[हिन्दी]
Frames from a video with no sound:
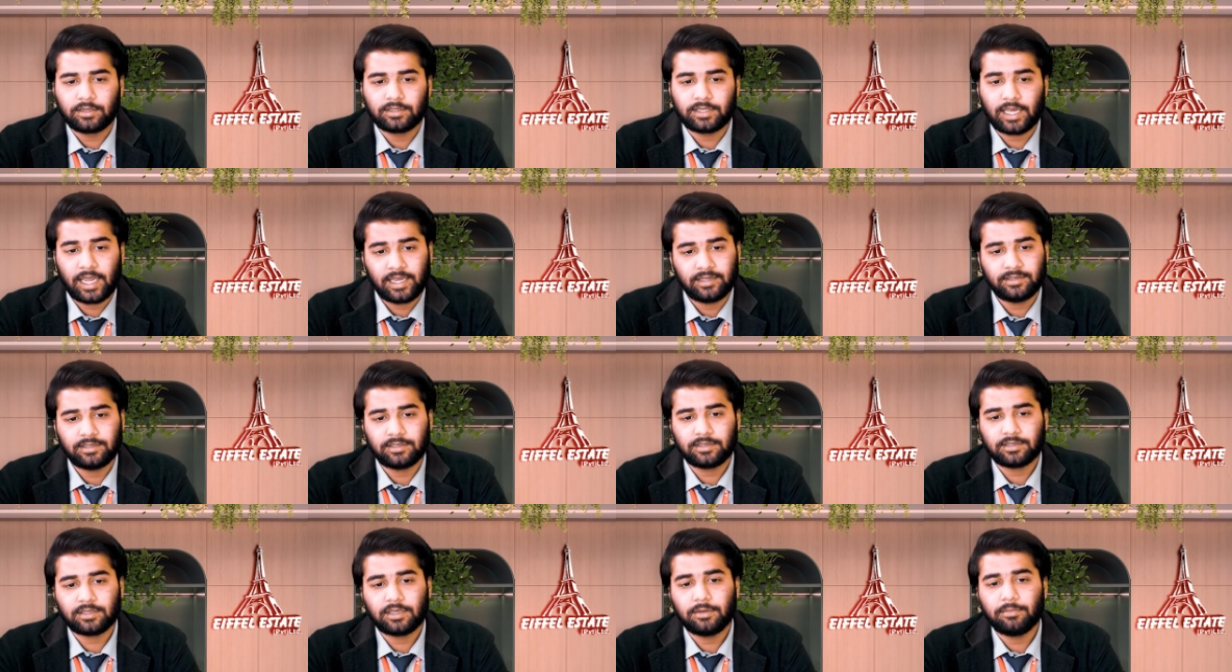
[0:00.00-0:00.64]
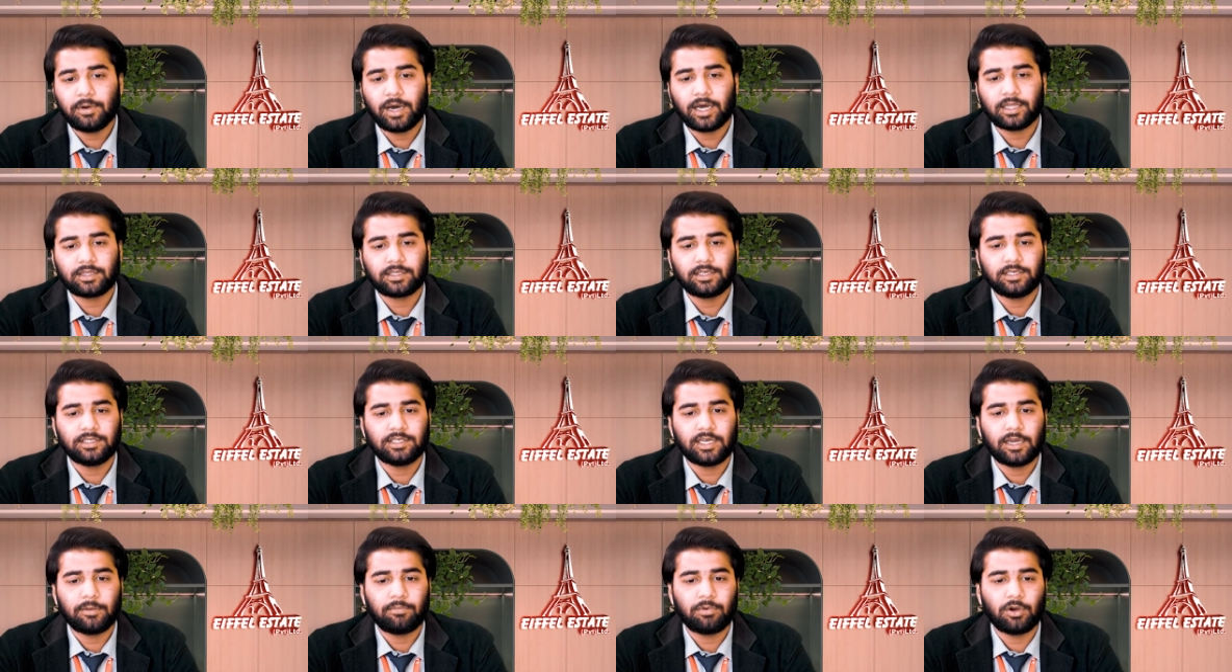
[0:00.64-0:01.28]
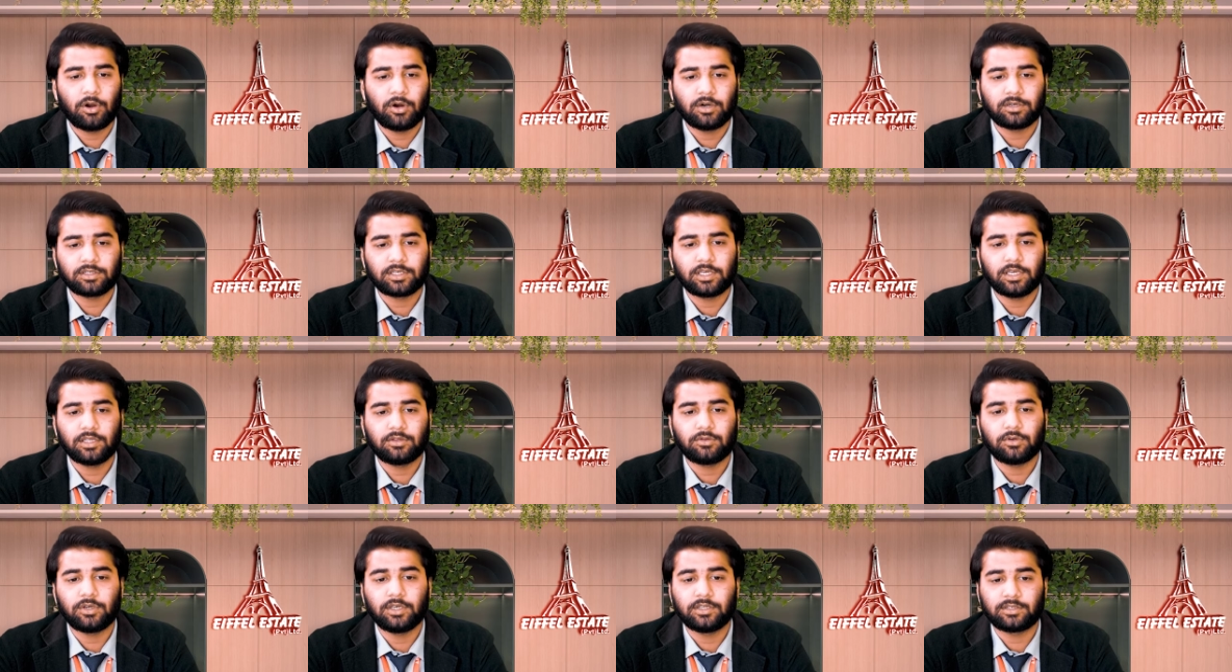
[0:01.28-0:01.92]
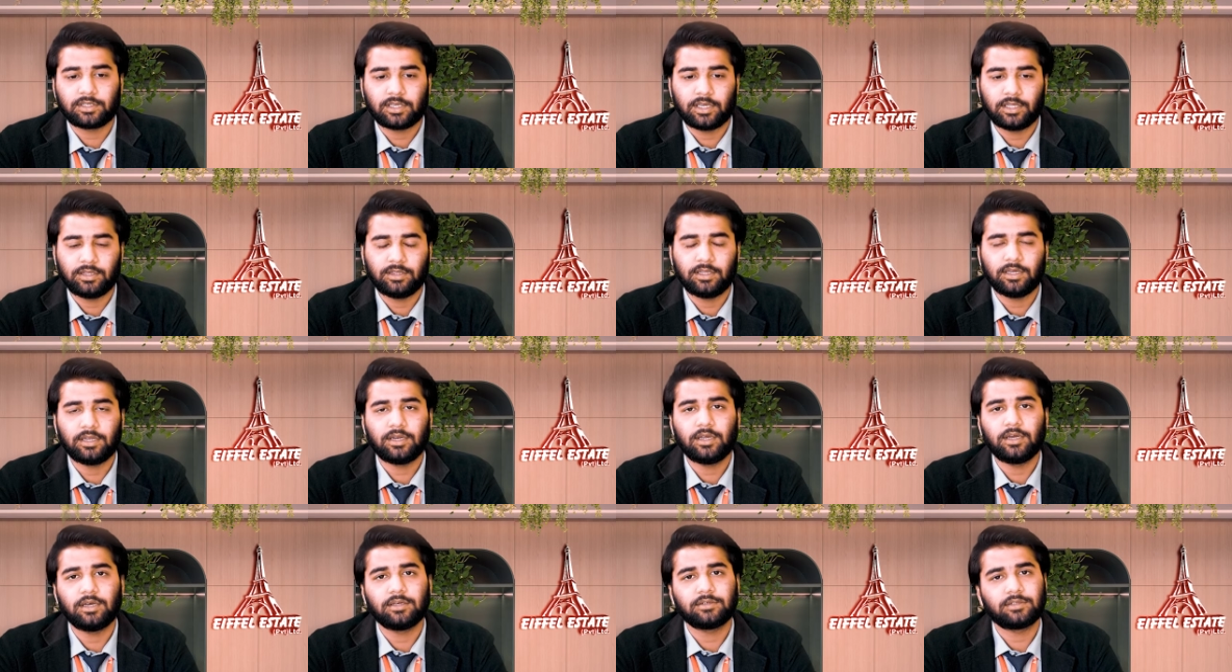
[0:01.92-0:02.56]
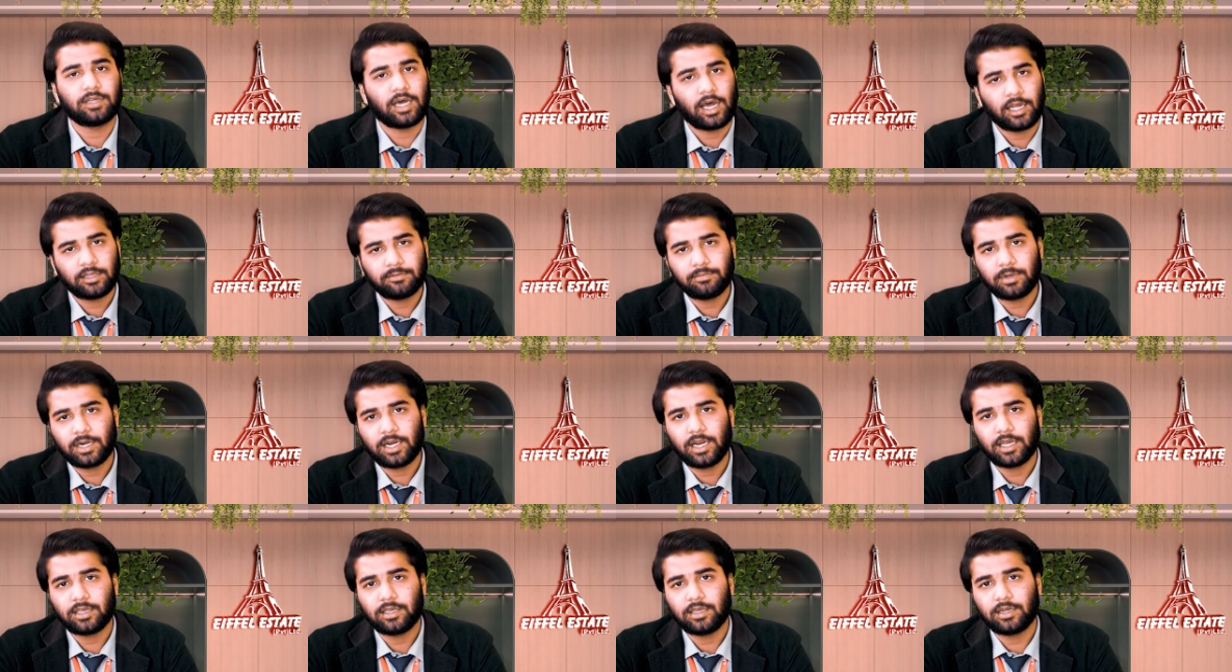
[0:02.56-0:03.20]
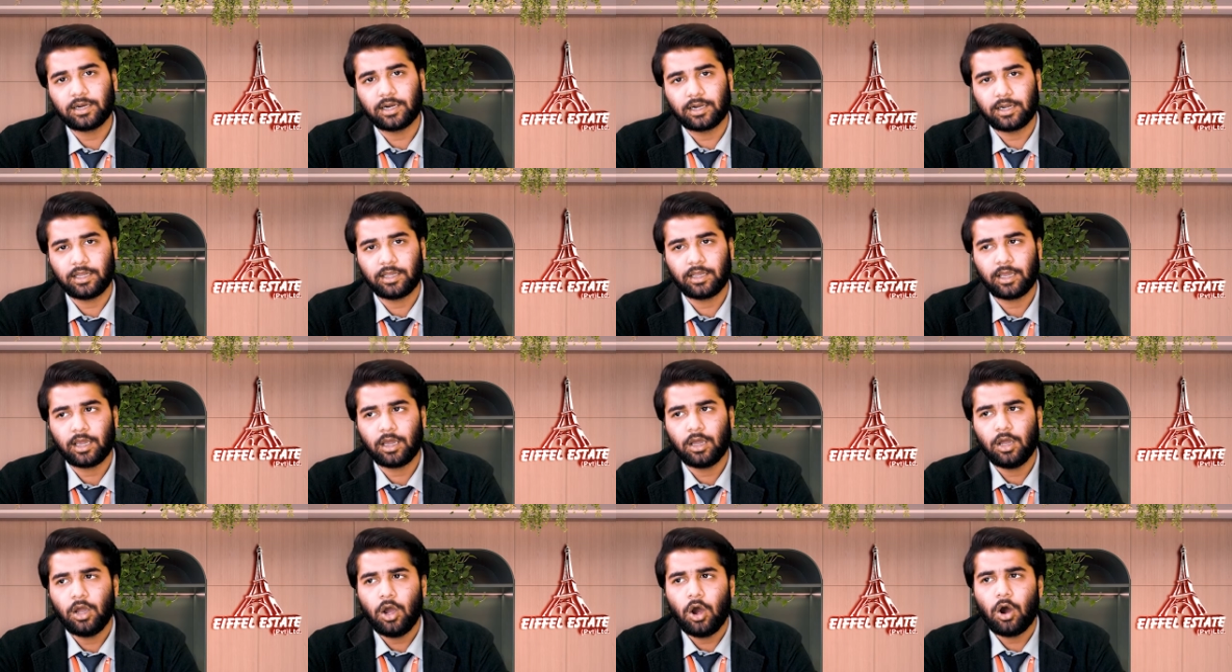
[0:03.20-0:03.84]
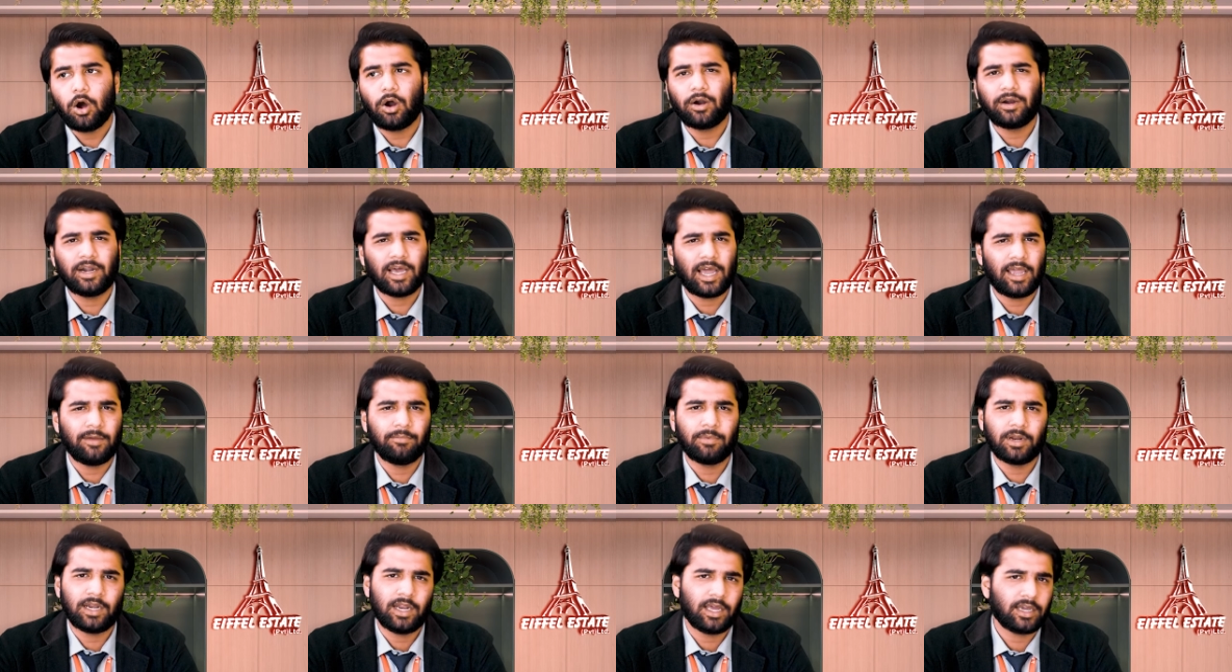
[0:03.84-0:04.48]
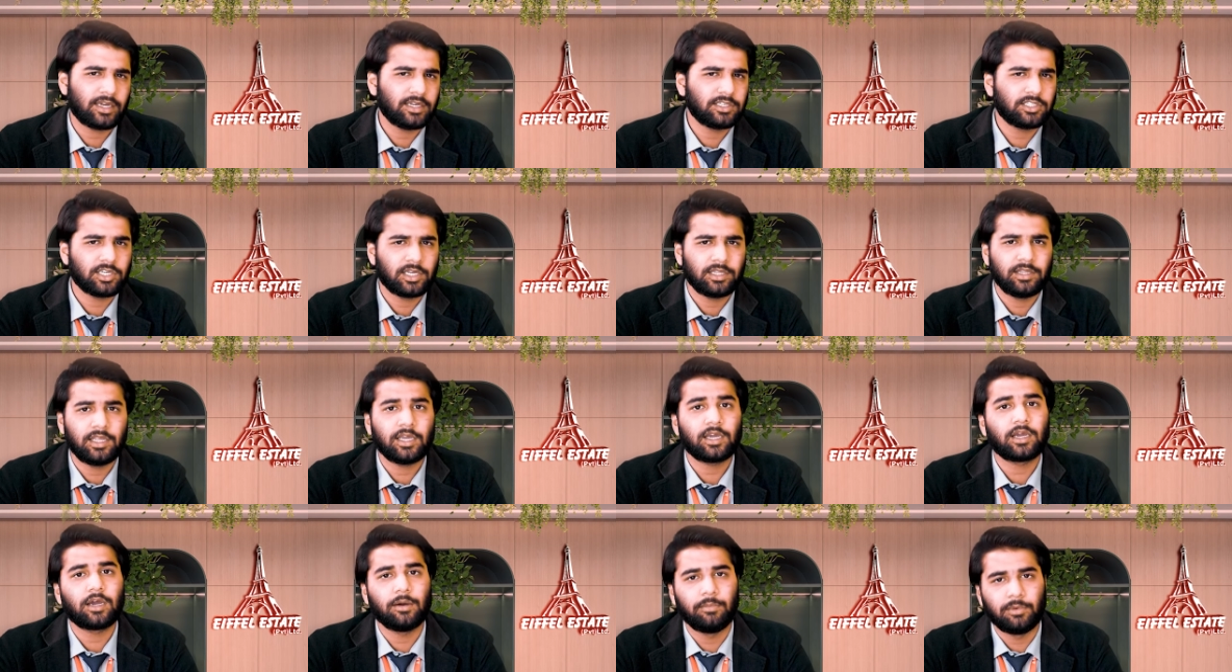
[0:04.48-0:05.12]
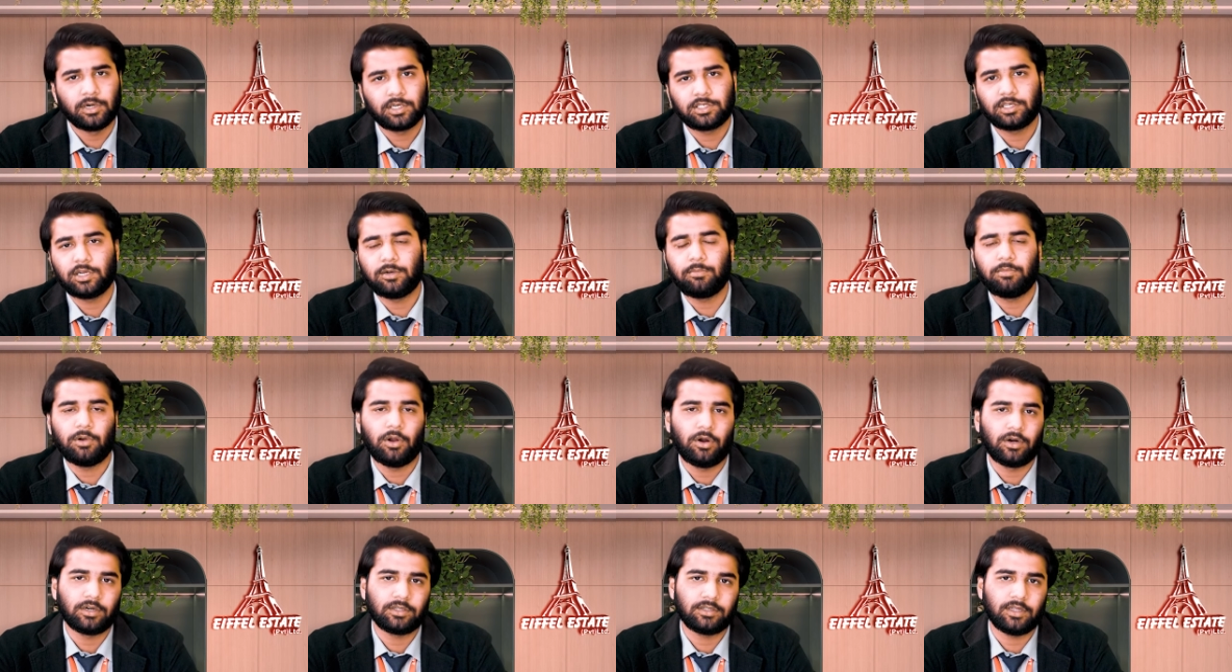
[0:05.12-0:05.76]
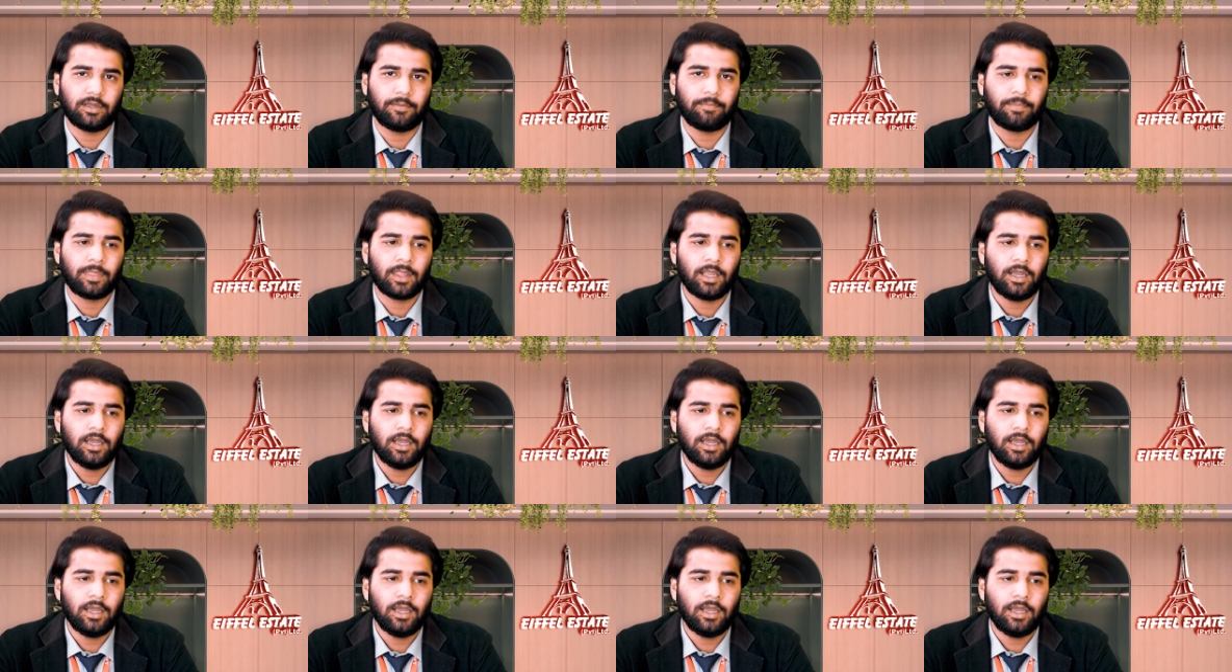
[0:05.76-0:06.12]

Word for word: साइज़ की बात की जाए प्लाट्स के तो इसके अंदर सात मरला की कटिंग है और ढाई मरला के चंद एक कमर्शल प्लाट है